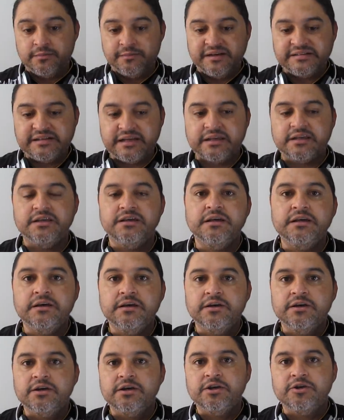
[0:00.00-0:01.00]
Mas aqui
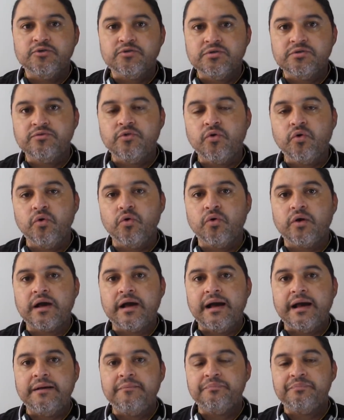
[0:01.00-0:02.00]
eu não vou
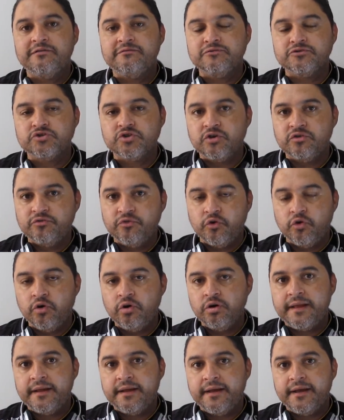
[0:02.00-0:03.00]
colocar, eu só
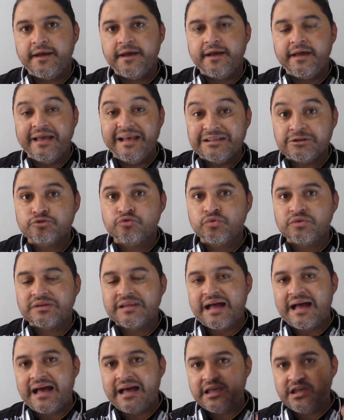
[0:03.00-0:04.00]
vou é,
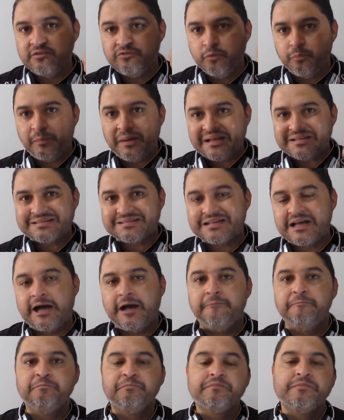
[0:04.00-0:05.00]
escutar e vou
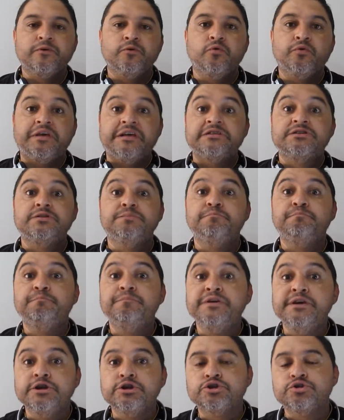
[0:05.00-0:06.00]
passar o que esse
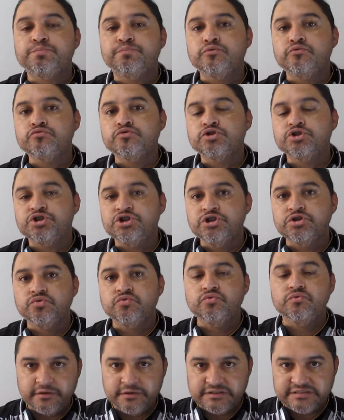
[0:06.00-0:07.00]
bispo
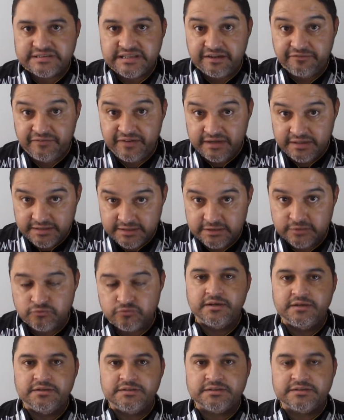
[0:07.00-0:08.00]
ungido está
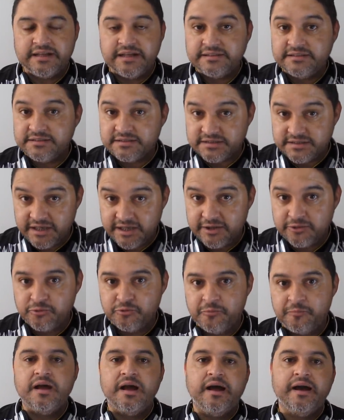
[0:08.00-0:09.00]
falando, está
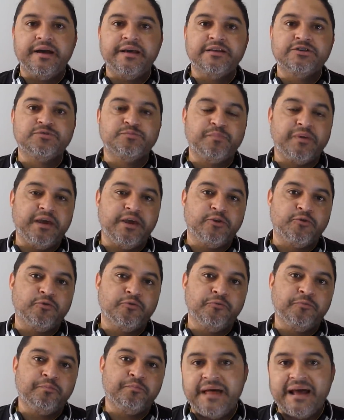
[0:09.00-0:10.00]
dizendo a
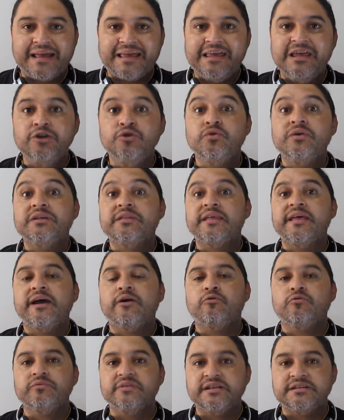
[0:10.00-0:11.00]
respeito daquilo que tem
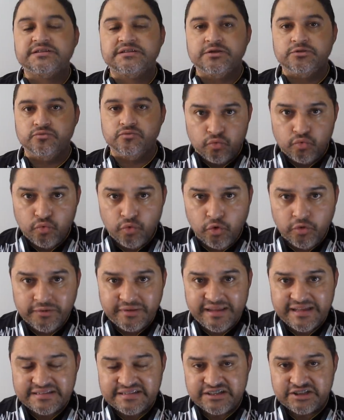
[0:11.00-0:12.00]
acontecido. O
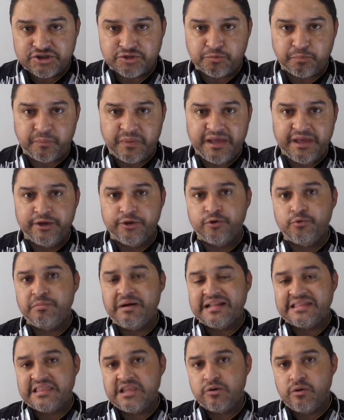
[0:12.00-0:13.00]
desespero
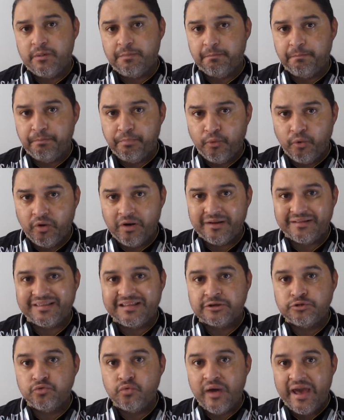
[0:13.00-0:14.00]
bateu a
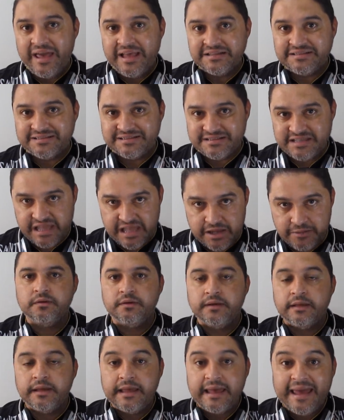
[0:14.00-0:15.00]
porta do RC.
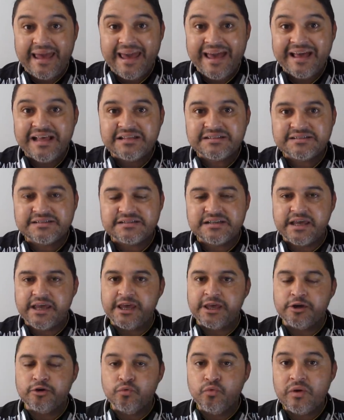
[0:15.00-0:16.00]

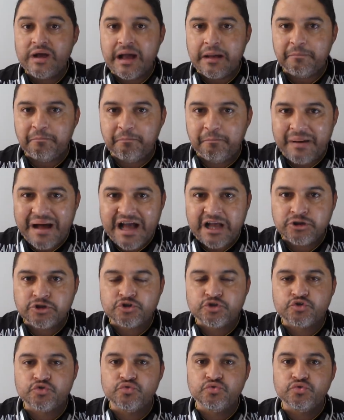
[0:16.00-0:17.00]
RC, o
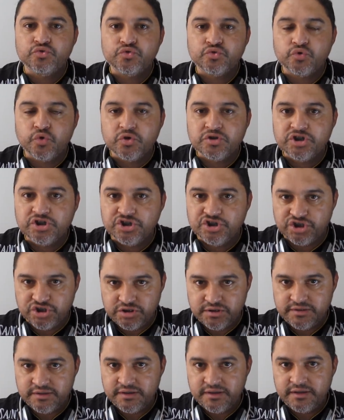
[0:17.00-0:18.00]
capacho do
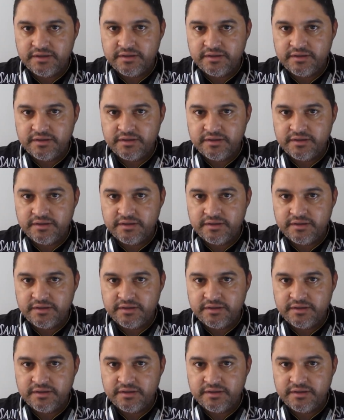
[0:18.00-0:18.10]
Didi.